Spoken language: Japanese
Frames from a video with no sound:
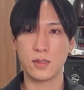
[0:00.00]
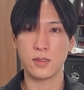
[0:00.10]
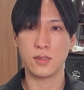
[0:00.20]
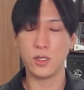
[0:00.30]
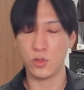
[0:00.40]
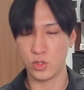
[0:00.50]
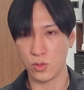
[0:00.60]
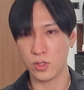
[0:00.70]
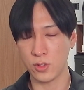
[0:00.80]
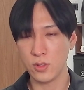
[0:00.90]
ていう状
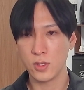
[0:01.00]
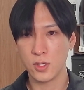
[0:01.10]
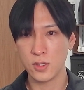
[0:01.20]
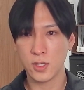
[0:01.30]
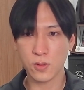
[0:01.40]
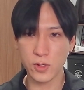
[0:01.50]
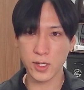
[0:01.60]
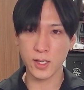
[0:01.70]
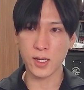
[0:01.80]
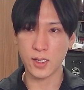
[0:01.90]
況。で、これ
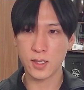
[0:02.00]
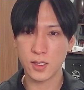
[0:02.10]
が